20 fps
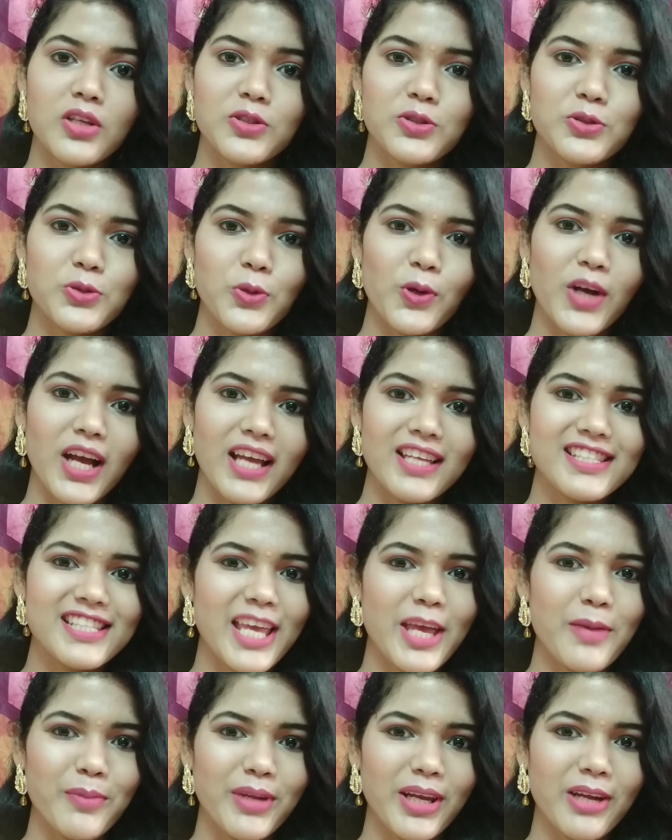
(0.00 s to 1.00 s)
सो so गाइज
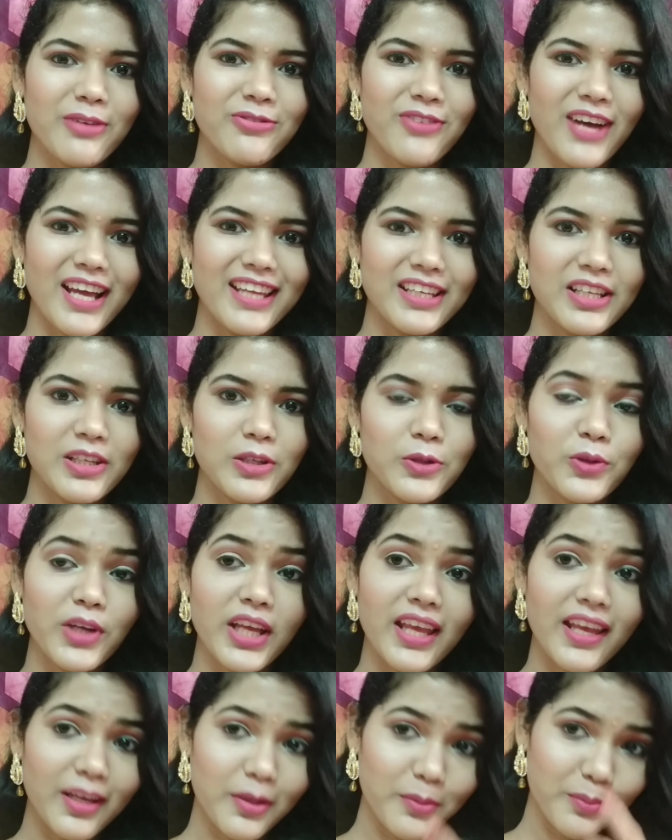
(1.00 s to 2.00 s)
ये है मेरा फाइनल
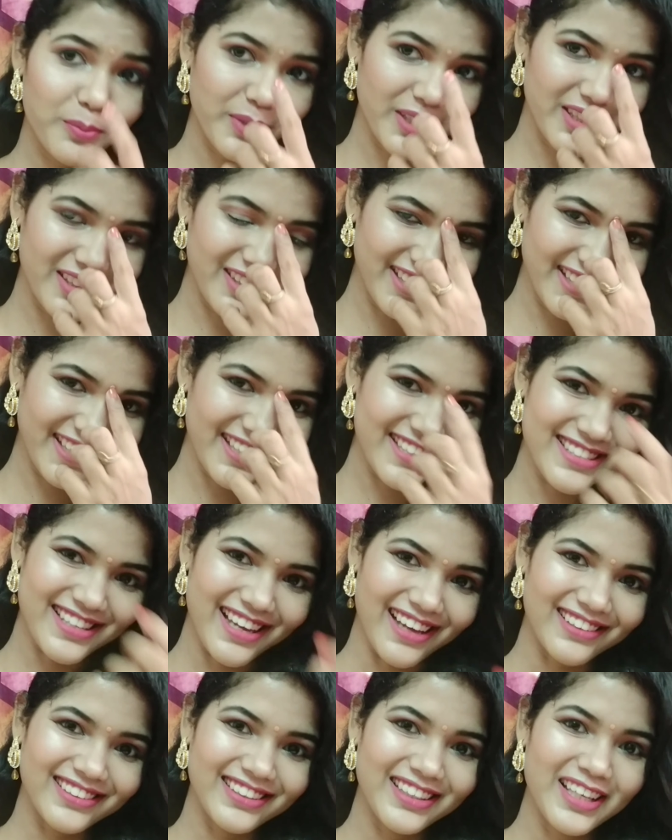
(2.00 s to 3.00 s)
लुक एक बिंदी के
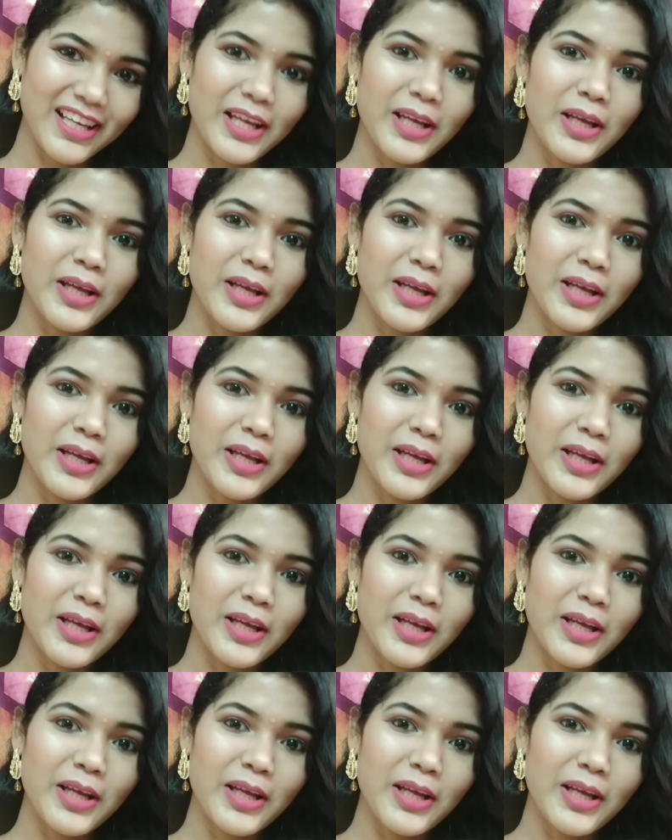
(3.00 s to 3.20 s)
साथ